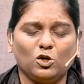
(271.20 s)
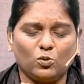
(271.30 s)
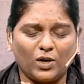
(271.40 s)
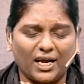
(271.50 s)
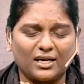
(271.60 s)

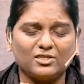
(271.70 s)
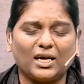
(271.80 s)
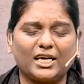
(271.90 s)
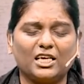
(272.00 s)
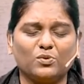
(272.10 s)
உம்முடைய
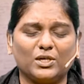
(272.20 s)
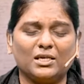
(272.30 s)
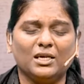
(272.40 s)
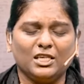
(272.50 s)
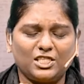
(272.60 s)
தயவு
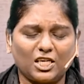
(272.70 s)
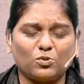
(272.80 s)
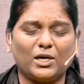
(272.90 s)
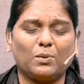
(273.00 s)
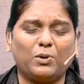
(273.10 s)

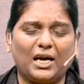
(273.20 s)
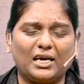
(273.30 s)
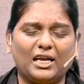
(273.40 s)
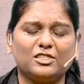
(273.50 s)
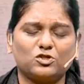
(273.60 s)
இன்றைக்கு
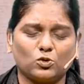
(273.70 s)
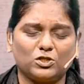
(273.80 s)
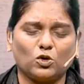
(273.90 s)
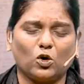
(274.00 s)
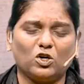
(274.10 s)
பிள்ளைகளை
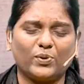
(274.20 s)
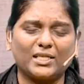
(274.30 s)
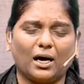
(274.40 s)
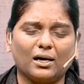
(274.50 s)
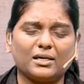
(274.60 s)
சூழ்ந்து
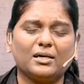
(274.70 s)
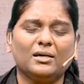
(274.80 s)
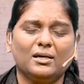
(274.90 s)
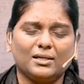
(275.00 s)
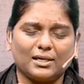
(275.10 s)
கொள்வதாக
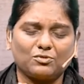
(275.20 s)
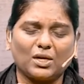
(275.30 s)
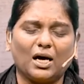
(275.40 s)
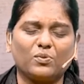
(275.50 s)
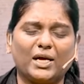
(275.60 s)

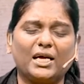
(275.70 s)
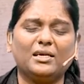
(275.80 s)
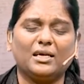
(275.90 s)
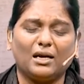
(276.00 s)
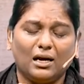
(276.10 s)
கர்த்தாவே
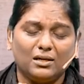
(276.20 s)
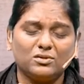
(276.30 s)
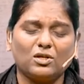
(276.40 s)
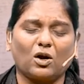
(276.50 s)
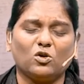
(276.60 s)
நீர்
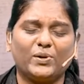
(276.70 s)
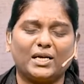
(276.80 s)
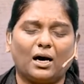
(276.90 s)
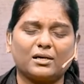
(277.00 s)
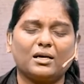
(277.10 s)

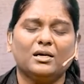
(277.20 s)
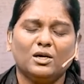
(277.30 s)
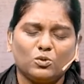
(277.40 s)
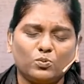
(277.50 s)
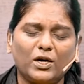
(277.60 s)
எழுந்தருள்வீராக
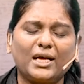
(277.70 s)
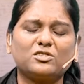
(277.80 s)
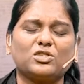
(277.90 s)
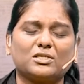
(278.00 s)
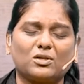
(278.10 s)
உம்முடைய
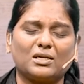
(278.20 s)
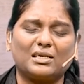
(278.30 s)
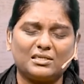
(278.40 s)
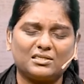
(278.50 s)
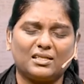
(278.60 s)

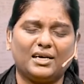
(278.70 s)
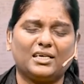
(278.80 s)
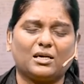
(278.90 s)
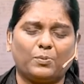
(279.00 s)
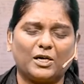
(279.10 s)
சத்துருக்கள்
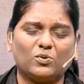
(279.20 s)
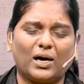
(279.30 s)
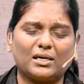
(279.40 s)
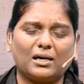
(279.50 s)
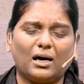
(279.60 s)

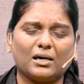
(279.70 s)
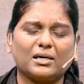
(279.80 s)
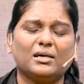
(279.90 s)
சிதறடிக்கப்படுவார்களாக